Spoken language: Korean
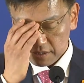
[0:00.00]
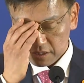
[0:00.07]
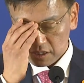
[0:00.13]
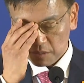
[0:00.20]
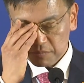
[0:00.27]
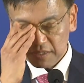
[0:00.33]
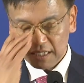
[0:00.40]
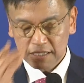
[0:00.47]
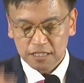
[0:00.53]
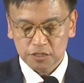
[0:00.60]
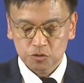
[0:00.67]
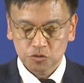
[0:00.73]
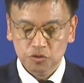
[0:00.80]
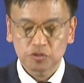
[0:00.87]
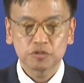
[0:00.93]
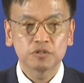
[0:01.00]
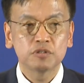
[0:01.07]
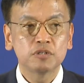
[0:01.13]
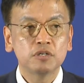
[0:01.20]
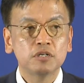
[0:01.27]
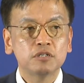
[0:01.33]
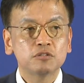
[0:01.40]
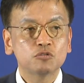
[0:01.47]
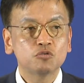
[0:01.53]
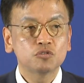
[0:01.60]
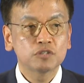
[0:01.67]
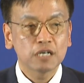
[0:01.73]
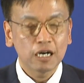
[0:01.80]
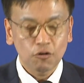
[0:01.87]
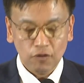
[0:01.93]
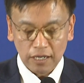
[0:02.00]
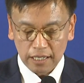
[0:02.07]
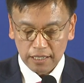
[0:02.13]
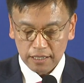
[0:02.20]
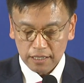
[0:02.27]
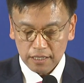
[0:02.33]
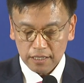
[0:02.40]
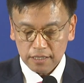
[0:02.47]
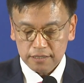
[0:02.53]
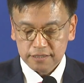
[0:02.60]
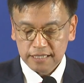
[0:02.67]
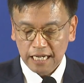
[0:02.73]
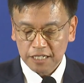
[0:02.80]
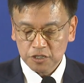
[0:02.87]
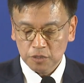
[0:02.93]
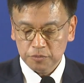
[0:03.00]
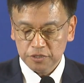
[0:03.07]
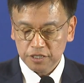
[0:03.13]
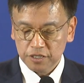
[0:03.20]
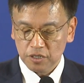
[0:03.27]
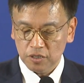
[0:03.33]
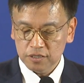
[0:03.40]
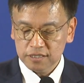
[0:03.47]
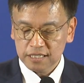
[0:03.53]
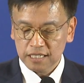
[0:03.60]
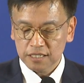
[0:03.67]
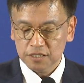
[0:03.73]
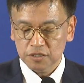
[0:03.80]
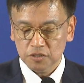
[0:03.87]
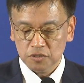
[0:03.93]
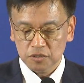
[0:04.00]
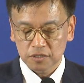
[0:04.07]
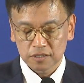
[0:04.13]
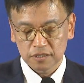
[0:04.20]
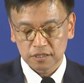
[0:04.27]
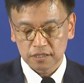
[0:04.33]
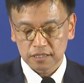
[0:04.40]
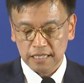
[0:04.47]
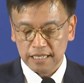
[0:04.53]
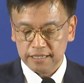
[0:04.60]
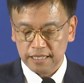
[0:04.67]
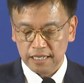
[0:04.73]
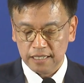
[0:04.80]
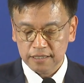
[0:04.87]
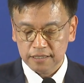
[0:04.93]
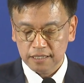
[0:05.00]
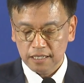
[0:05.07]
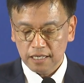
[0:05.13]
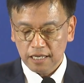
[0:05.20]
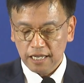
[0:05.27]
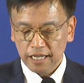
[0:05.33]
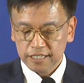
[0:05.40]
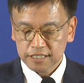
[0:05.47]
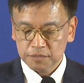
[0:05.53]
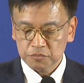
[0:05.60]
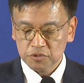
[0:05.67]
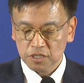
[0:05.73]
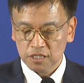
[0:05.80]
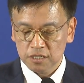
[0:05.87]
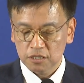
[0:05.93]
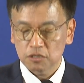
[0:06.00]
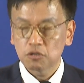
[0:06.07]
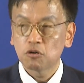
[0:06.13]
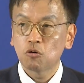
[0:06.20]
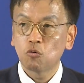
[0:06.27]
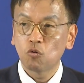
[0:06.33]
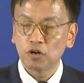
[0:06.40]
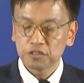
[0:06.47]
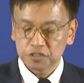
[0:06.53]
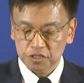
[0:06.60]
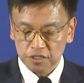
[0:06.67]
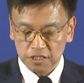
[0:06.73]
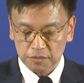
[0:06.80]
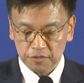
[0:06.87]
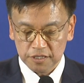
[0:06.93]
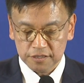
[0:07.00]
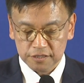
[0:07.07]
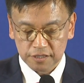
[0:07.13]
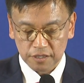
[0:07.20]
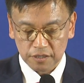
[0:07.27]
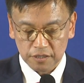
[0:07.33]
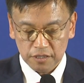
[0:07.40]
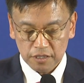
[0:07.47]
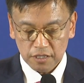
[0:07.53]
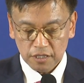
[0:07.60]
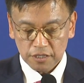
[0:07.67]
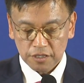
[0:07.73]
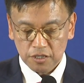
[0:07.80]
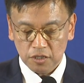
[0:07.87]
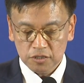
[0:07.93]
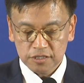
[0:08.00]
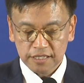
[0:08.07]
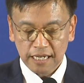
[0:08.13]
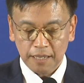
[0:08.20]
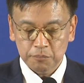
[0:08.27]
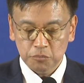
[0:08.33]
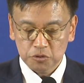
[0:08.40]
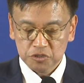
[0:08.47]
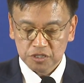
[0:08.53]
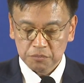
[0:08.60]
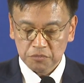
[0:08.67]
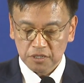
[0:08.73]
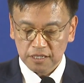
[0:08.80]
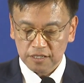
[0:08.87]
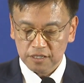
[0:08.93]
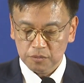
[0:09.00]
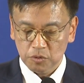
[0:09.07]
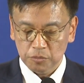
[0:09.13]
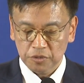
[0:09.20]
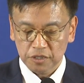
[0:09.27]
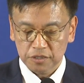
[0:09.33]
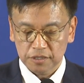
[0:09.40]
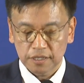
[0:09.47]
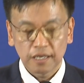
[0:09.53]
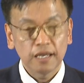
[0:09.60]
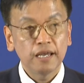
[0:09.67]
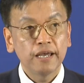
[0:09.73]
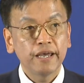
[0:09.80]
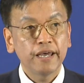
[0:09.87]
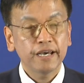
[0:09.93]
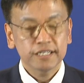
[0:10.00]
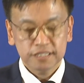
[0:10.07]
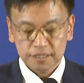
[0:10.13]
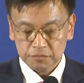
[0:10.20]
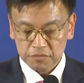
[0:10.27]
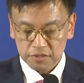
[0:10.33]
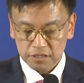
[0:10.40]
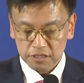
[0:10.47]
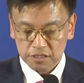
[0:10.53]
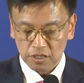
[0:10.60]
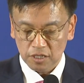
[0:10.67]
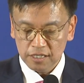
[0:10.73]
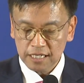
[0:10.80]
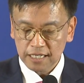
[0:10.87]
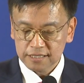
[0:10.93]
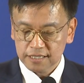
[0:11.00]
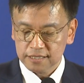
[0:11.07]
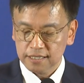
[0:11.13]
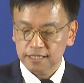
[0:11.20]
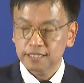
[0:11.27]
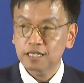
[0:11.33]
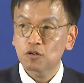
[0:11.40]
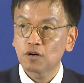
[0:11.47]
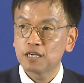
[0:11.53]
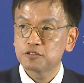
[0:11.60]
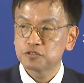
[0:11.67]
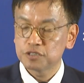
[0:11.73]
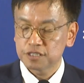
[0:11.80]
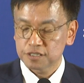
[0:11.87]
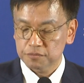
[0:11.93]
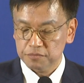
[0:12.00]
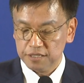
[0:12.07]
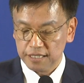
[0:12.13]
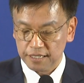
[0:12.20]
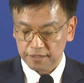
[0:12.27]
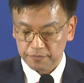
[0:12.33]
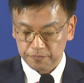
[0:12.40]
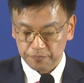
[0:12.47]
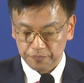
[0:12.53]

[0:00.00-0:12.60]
첨단 기술은 국가와 산업의 경쟁력에 대한 핵심적인 원천이면서 경제 안보 측면에서 보면 핵심 전략 자산이라고 할 수 있습니다.